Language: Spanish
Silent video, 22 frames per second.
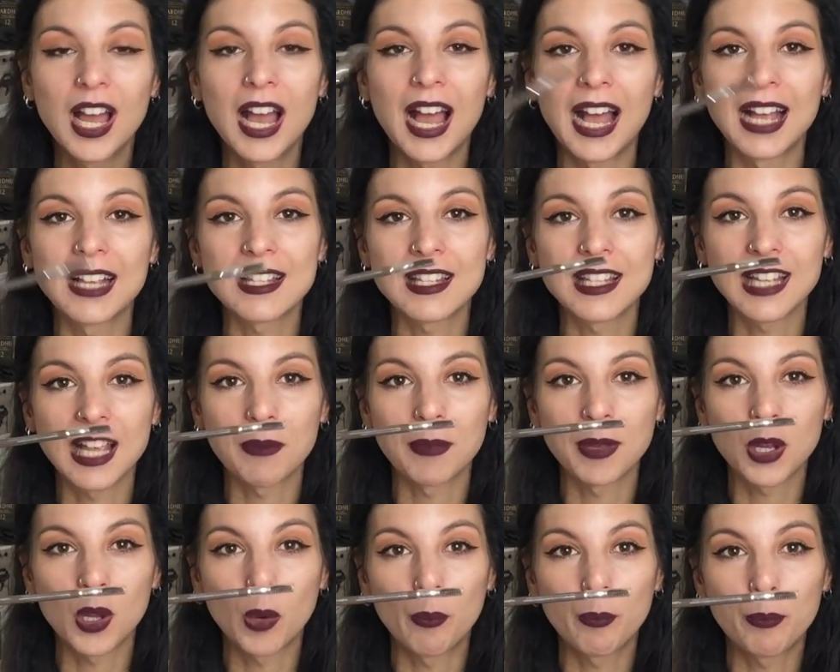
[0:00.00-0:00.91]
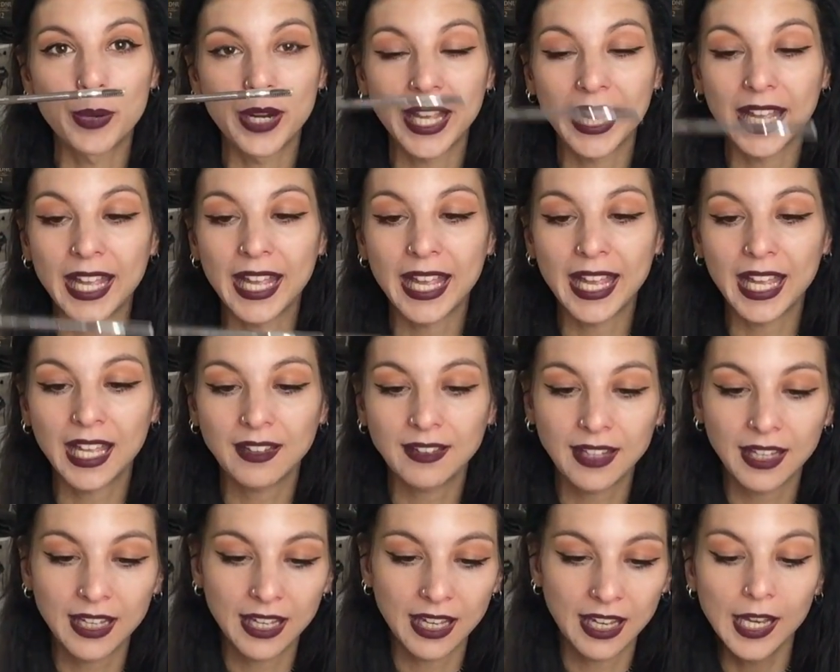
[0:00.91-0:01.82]
Así que me compré
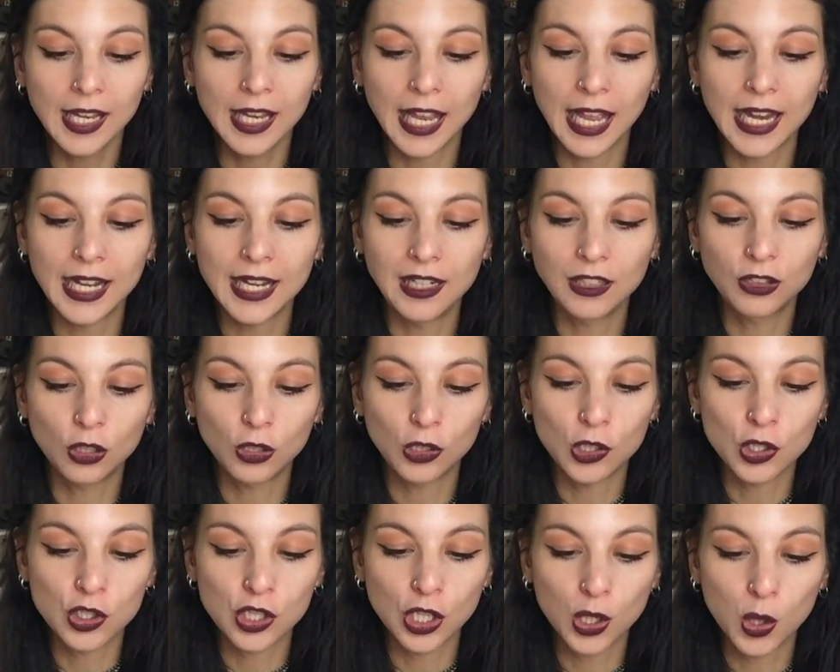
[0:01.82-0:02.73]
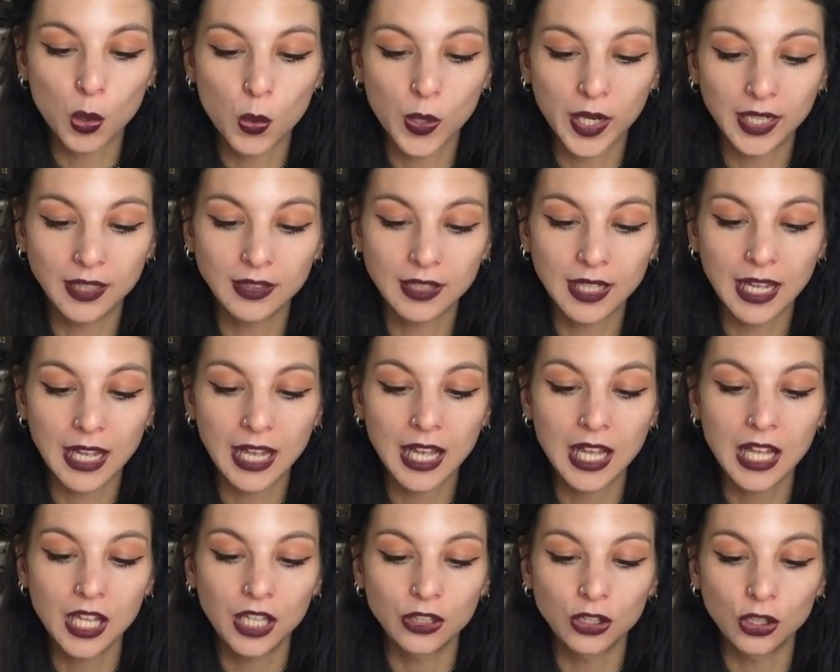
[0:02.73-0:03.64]
este, que es en el tono 040
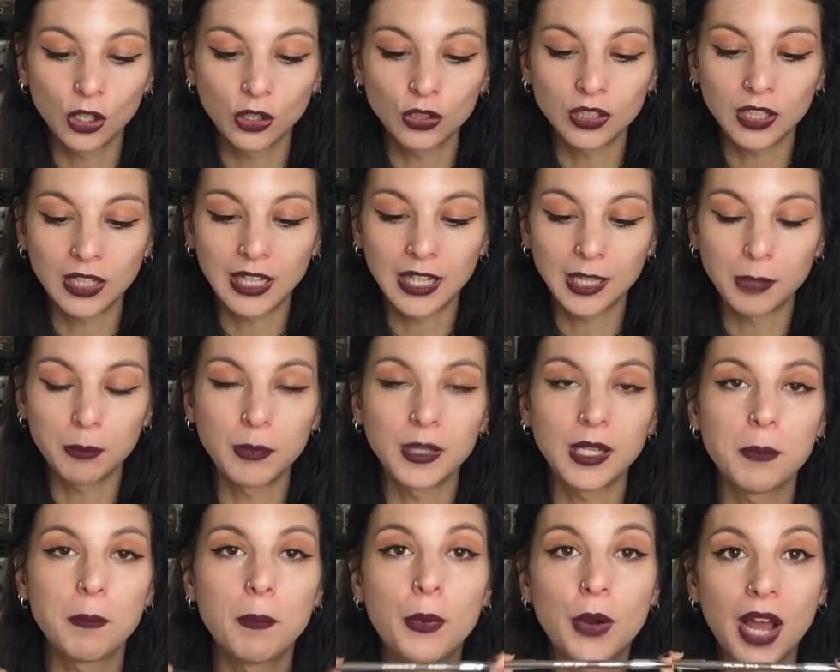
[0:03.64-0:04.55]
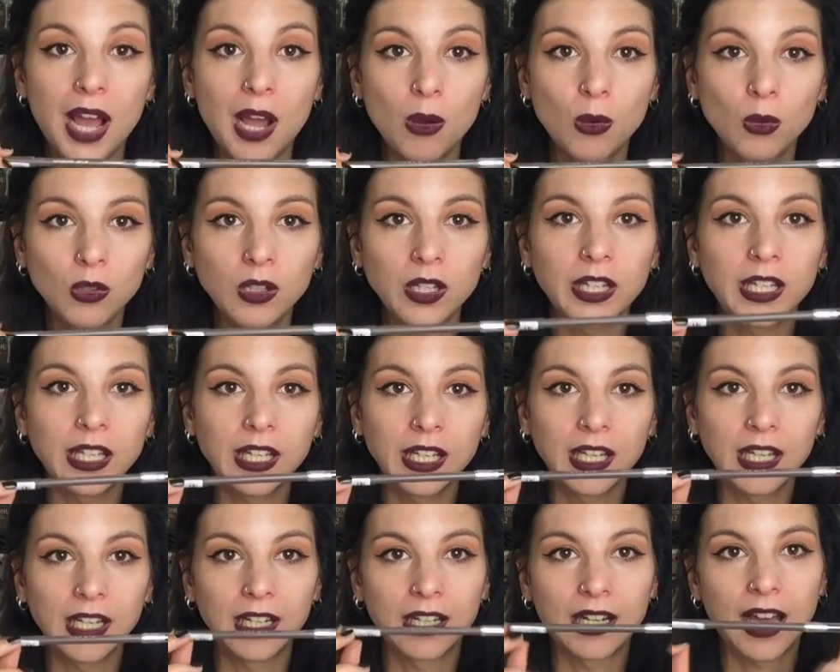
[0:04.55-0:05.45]
Don't Let Me Brown,
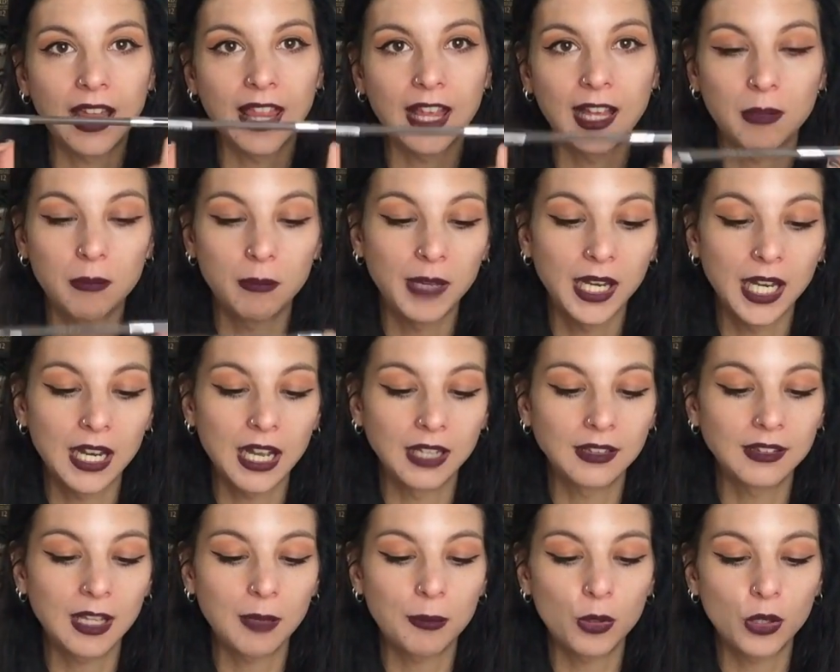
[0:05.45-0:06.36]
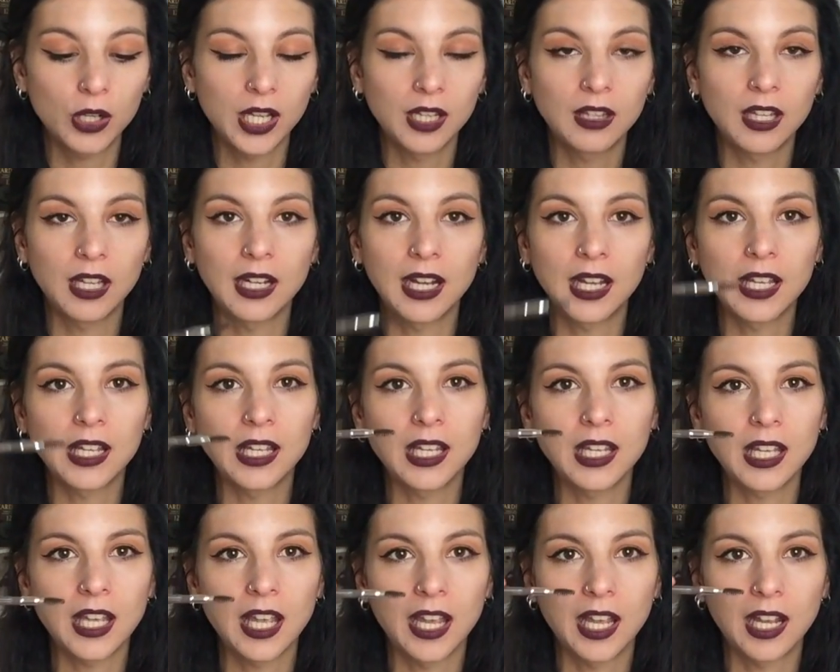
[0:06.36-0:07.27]
y nada, me encanta porque tiene
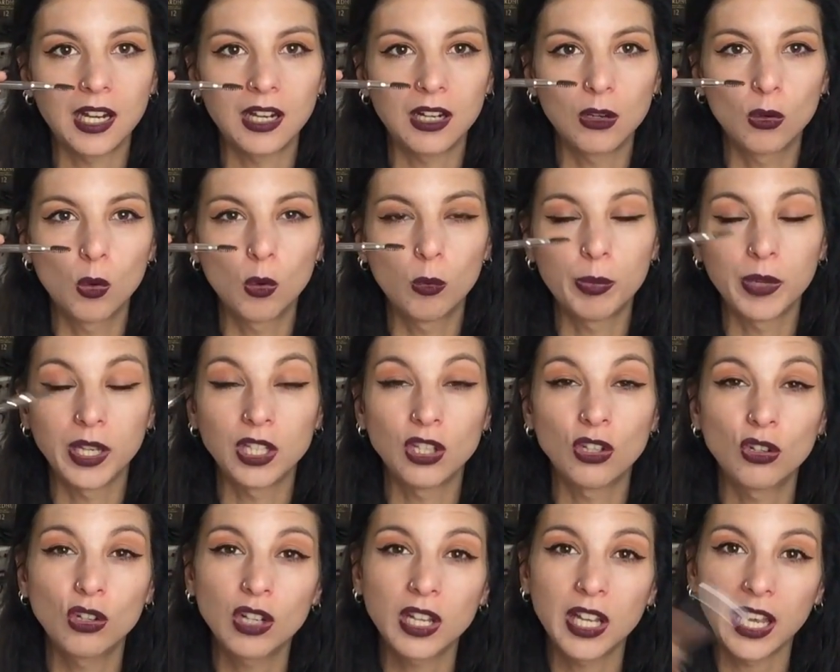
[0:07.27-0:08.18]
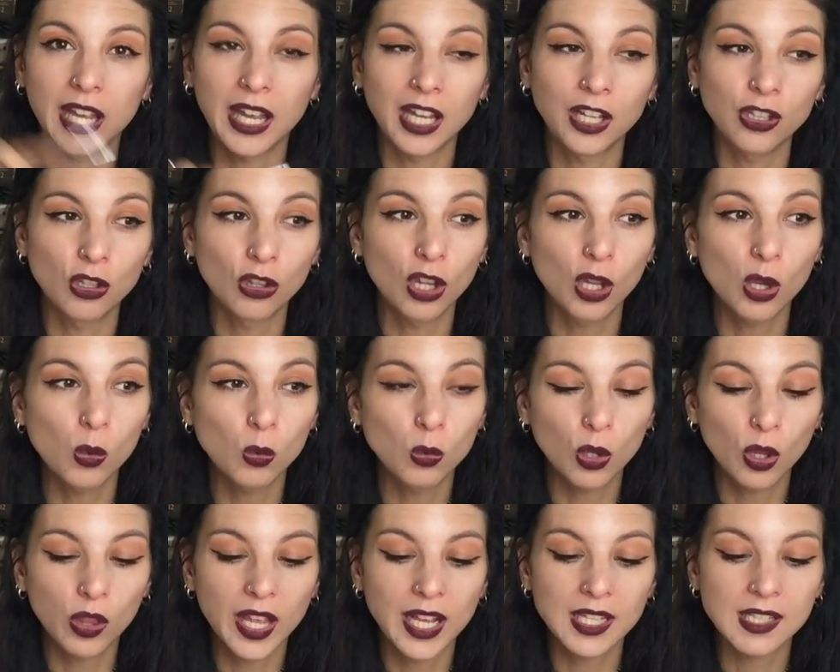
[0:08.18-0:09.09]
aquí el gupillón, que yo tengo
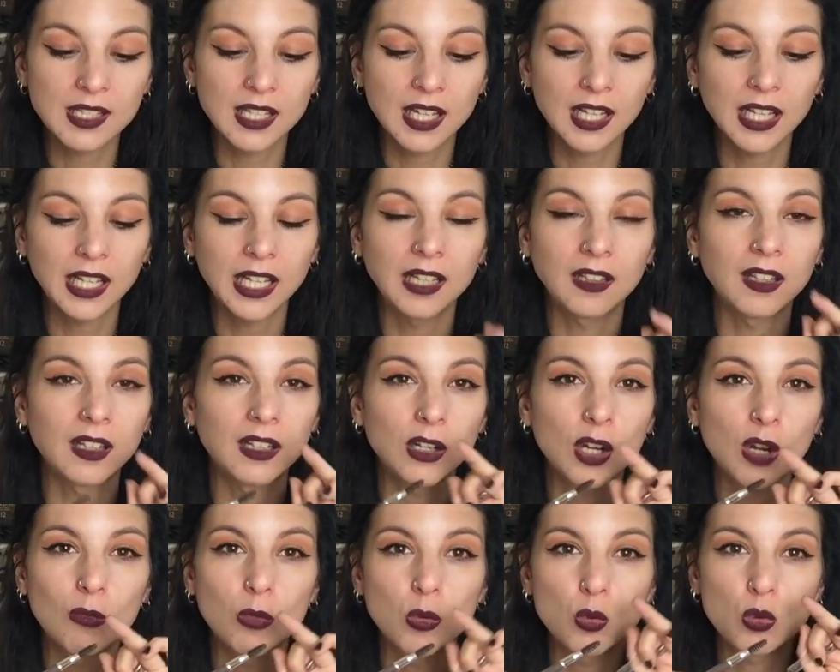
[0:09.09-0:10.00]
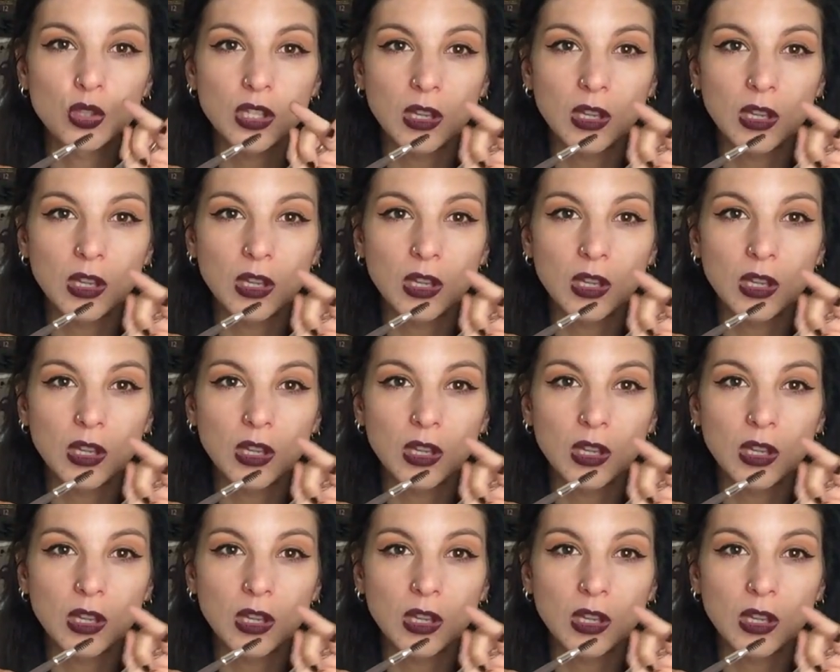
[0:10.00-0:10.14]
uno de ese y tiene como un